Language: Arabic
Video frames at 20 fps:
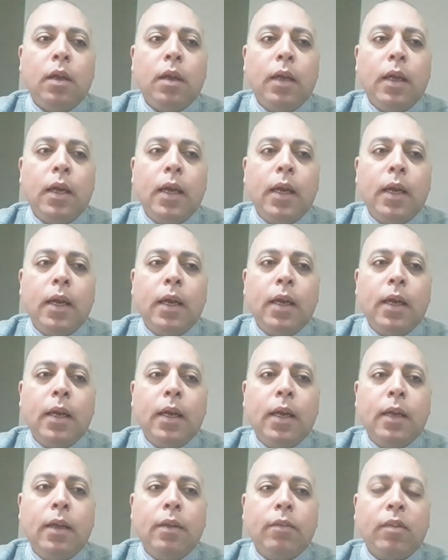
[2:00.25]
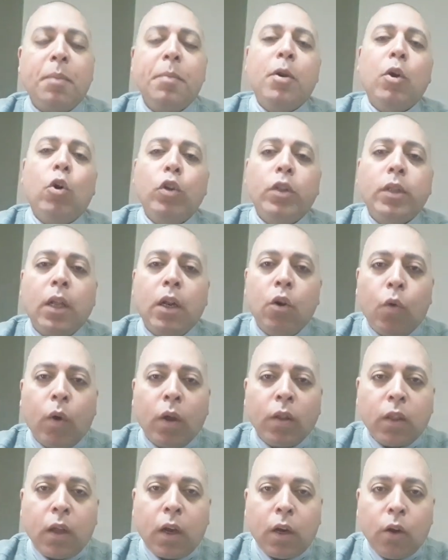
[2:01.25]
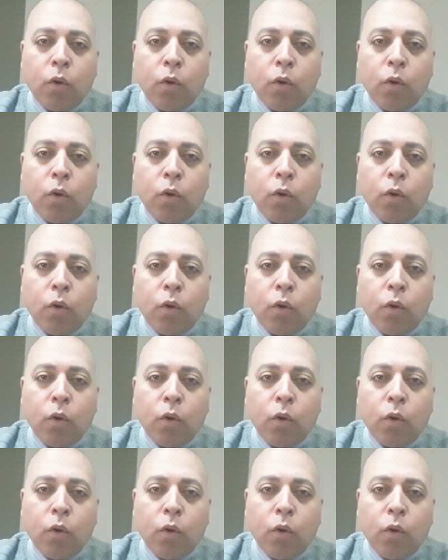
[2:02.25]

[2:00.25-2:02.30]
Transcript: آه، زي ما انا قلت اللي وثق